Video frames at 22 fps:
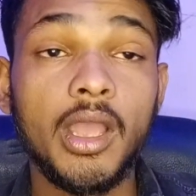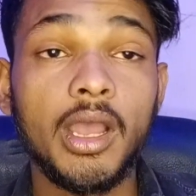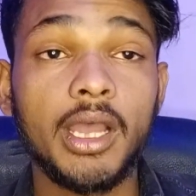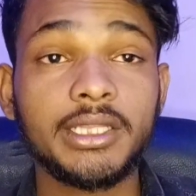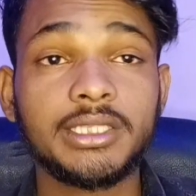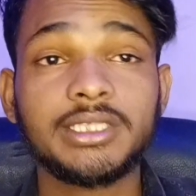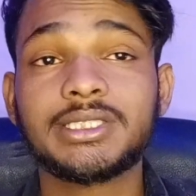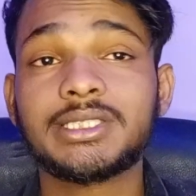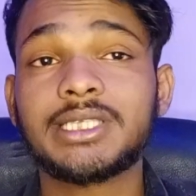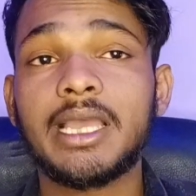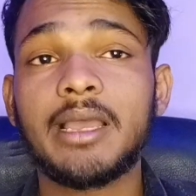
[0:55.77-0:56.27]
और
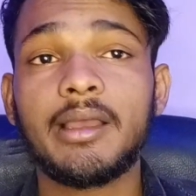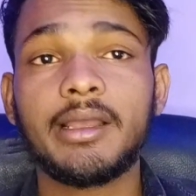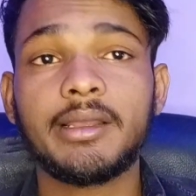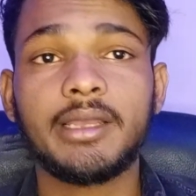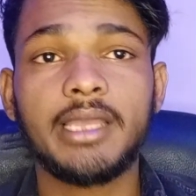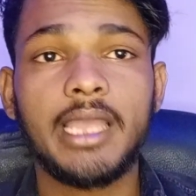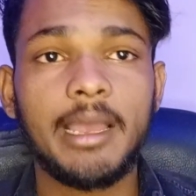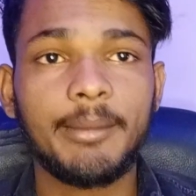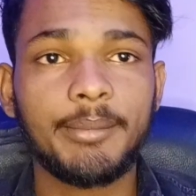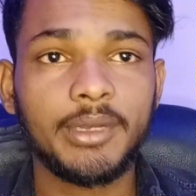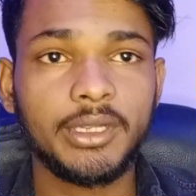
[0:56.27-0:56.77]
जिसका
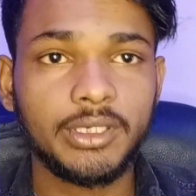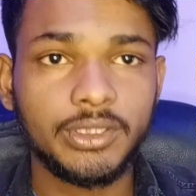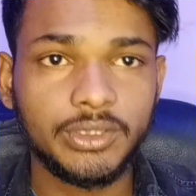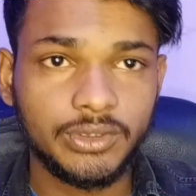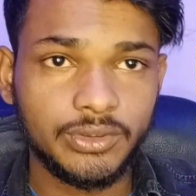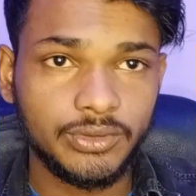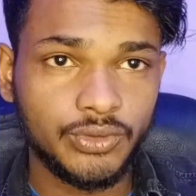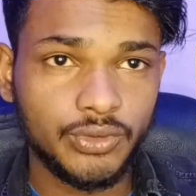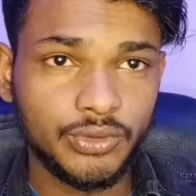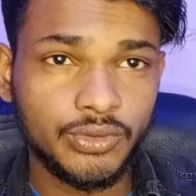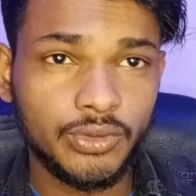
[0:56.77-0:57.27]
यहाँ पर
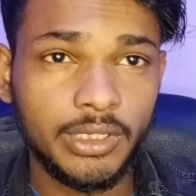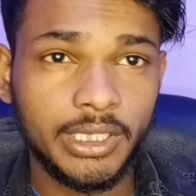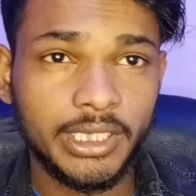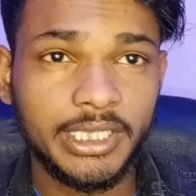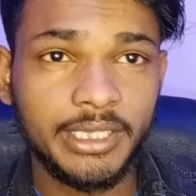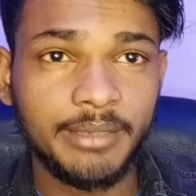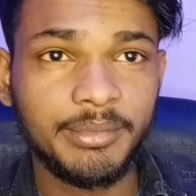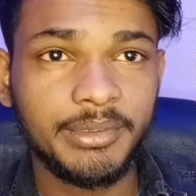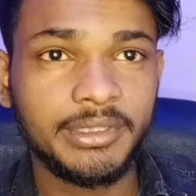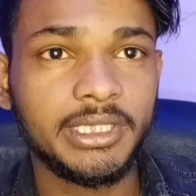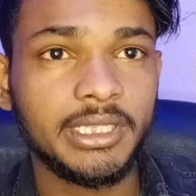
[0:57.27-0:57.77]
जो जो
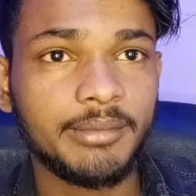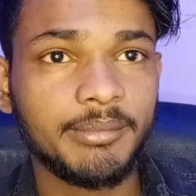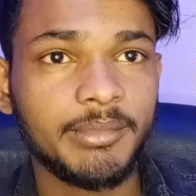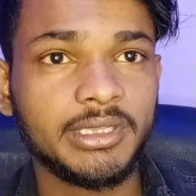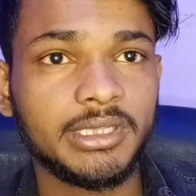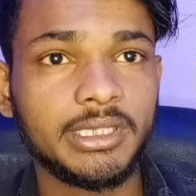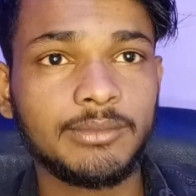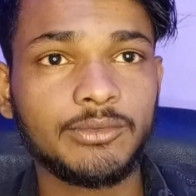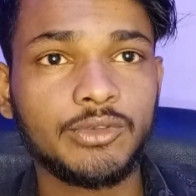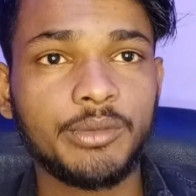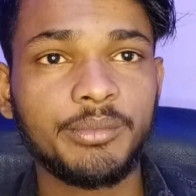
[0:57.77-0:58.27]
लकी बिनर
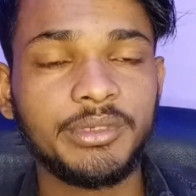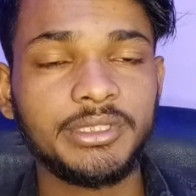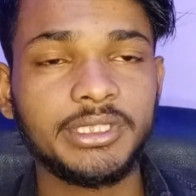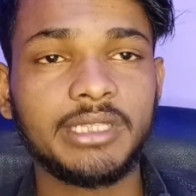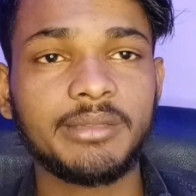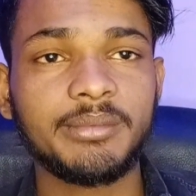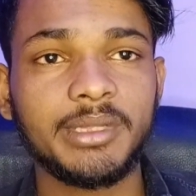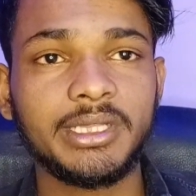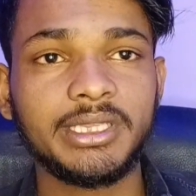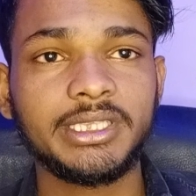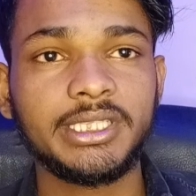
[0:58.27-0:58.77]
मतलब जो
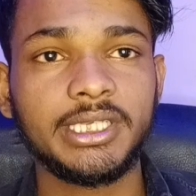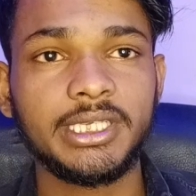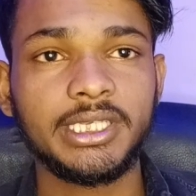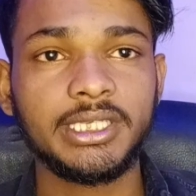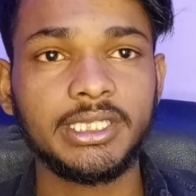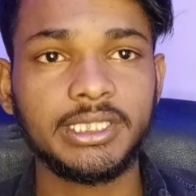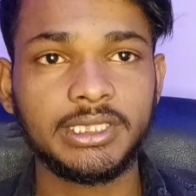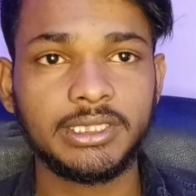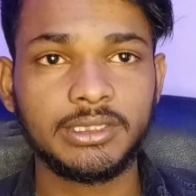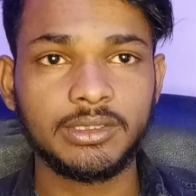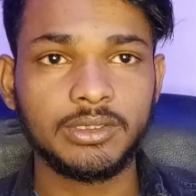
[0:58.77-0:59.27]
बिनर बनते
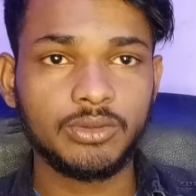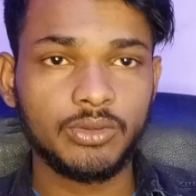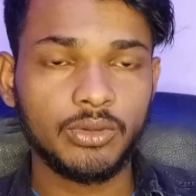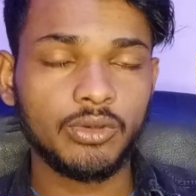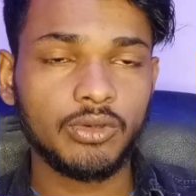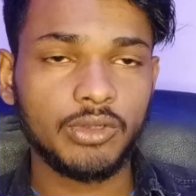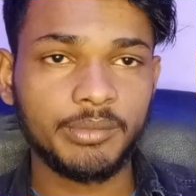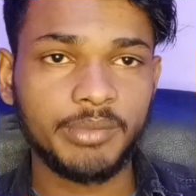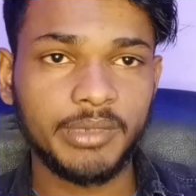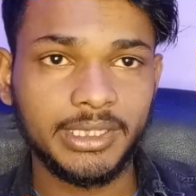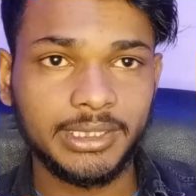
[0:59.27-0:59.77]
हैं दो
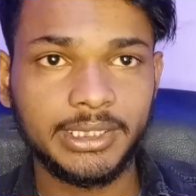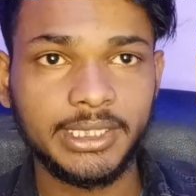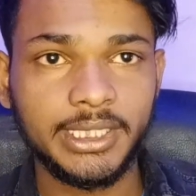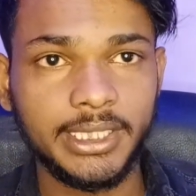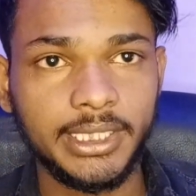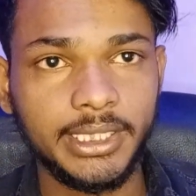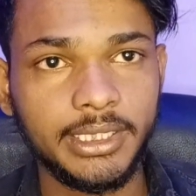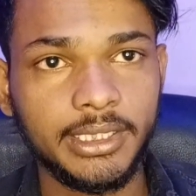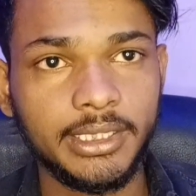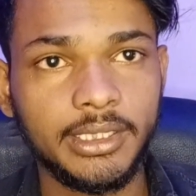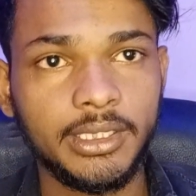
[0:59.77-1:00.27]
लोग बनते
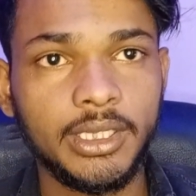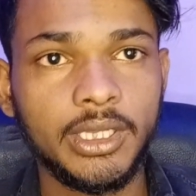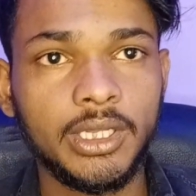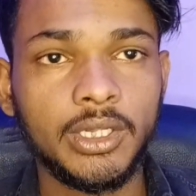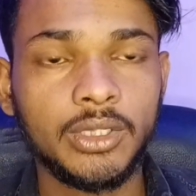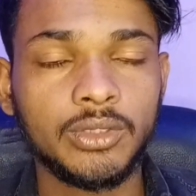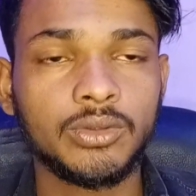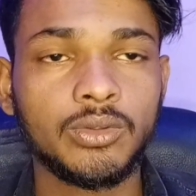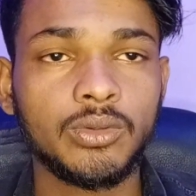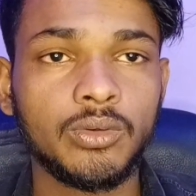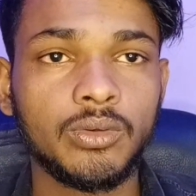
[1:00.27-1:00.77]
हैं
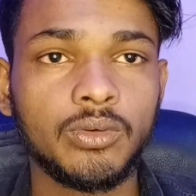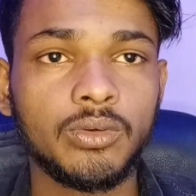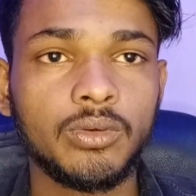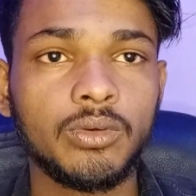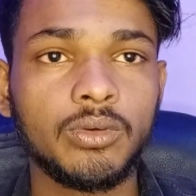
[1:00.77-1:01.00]
तो